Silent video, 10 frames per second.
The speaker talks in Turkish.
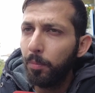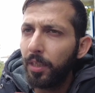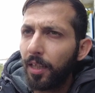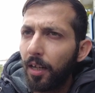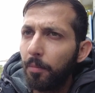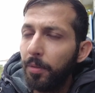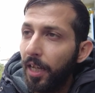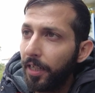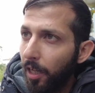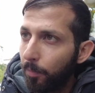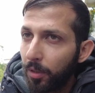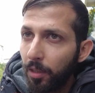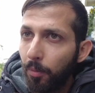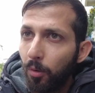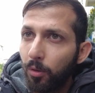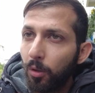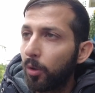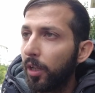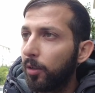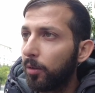bir miktarla bir yer yaptırıp onları
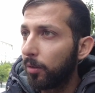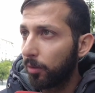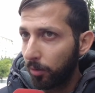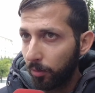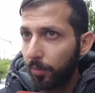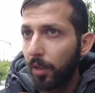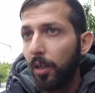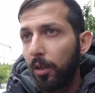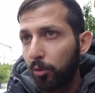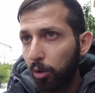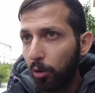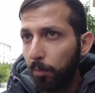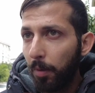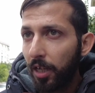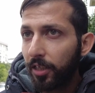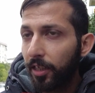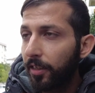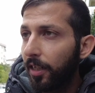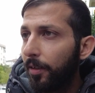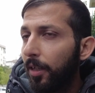oraya sokup
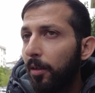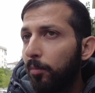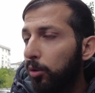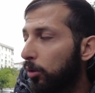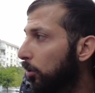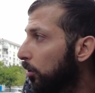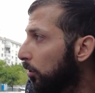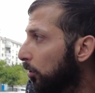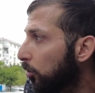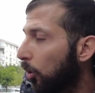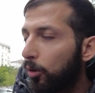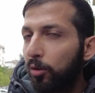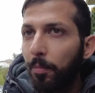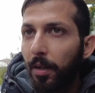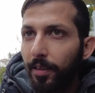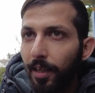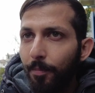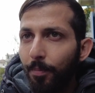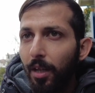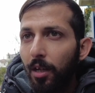başlarına bu e, soğuk zamanda
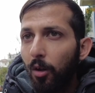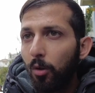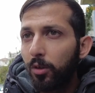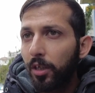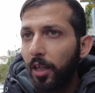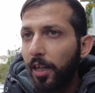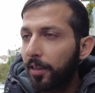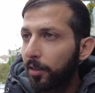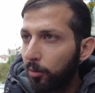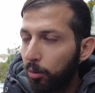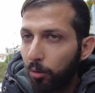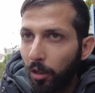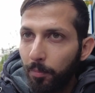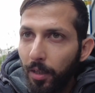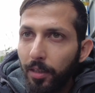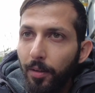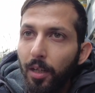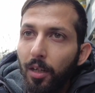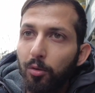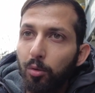onların hayatını kurtarmak.
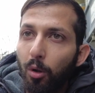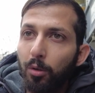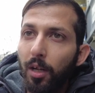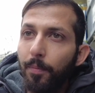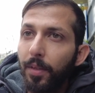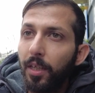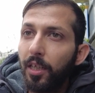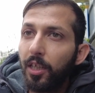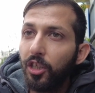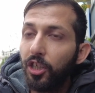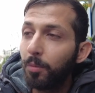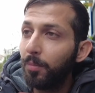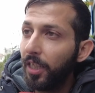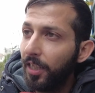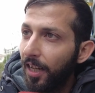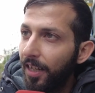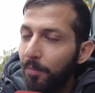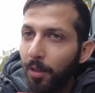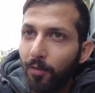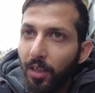Sonra e, işimde
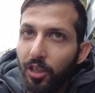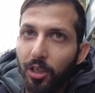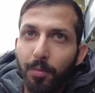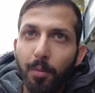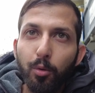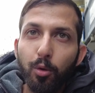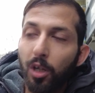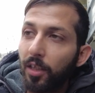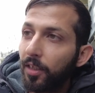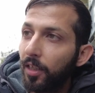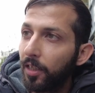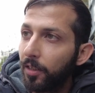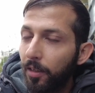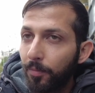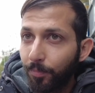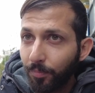ilerlemek ve işimde büyük katkılarına